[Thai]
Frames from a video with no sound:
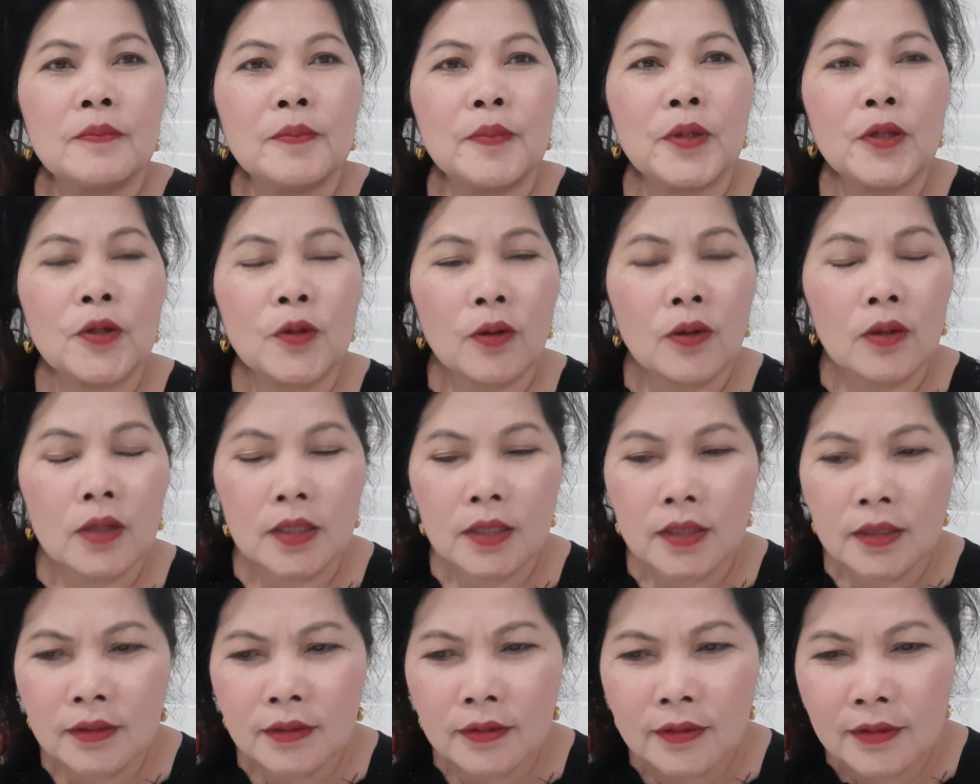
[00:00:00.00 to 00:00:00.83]
พี่น้อง
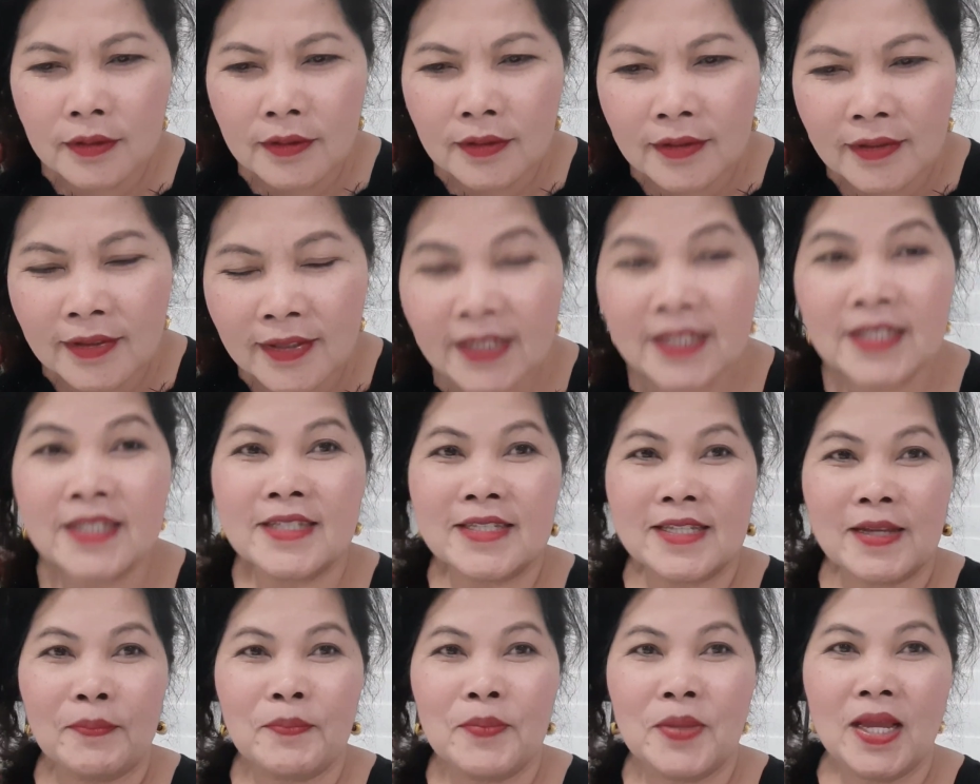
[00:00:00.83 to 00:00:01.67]
เอ้ย
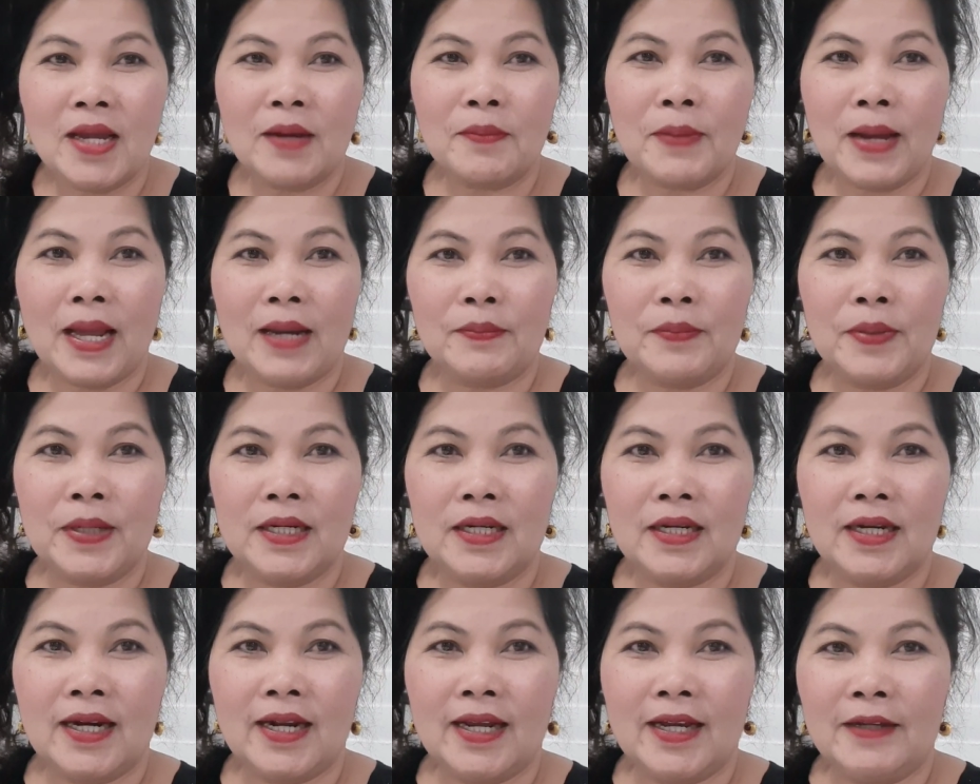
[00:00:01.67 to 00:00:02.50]
สำเนียงบานเพิ่น
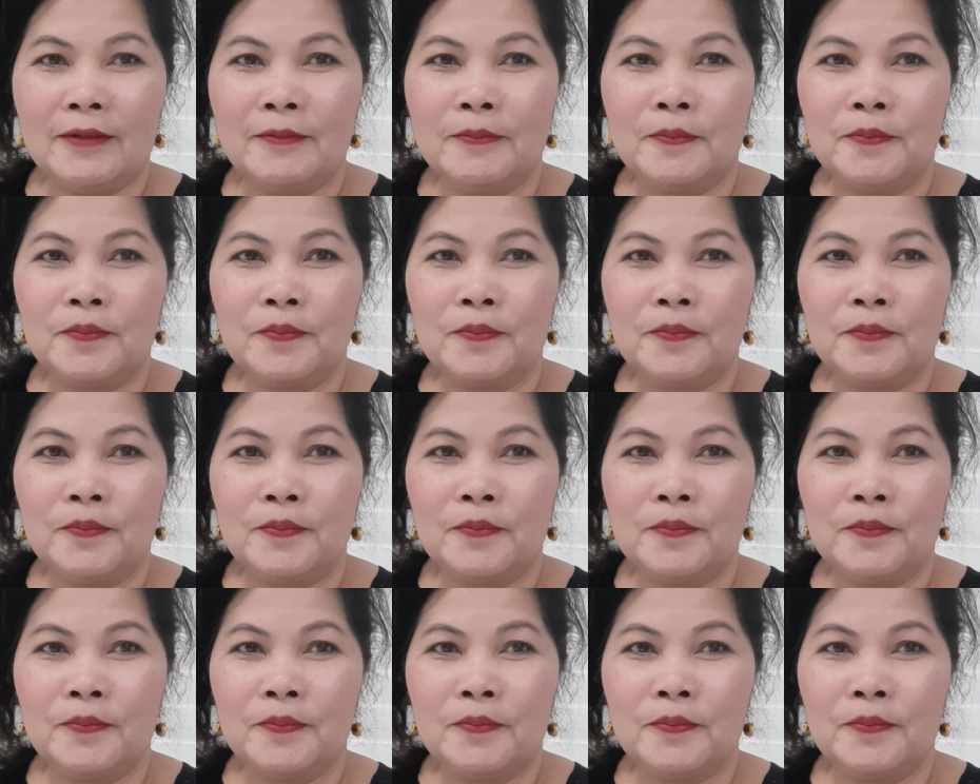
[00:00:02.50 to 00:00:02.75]
นะนะ